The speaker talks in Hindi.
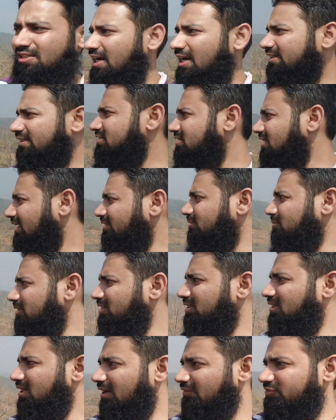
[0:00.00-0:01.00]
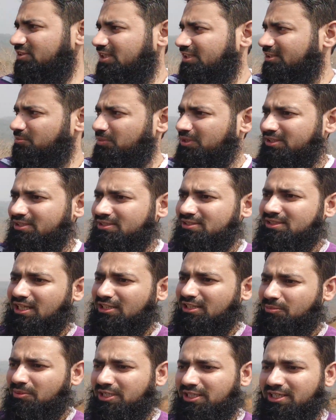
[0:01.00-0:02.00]
राइट साइड में लेफ्ट साइड पे
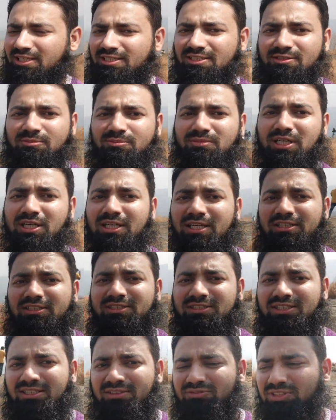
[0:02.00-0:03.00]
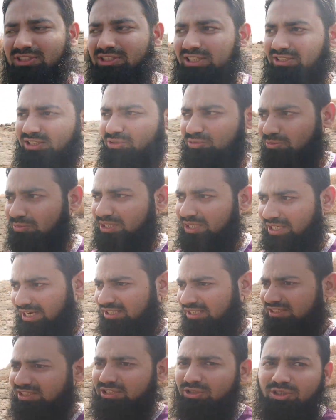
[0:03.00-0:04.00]
जाना पड़ेगा मैं अगर इस तरफ से देखता हूँ तो मेरा
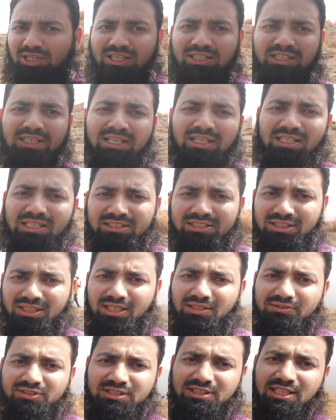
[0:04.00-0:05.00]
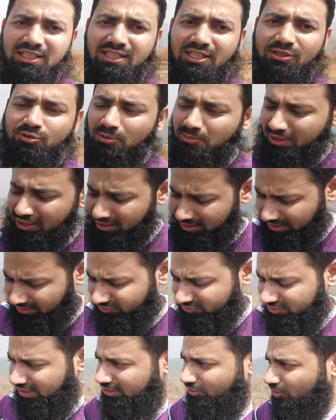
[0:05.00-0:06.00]
राइट साइड होगा इस तरफ से देख रहा हूँ तो मेरे
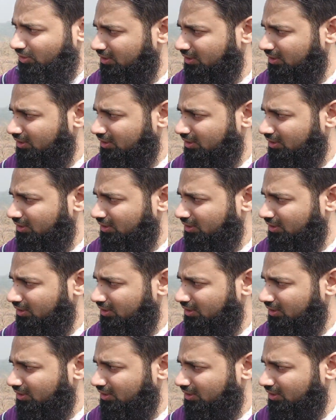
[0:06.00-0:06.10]
लेफ्ट साइड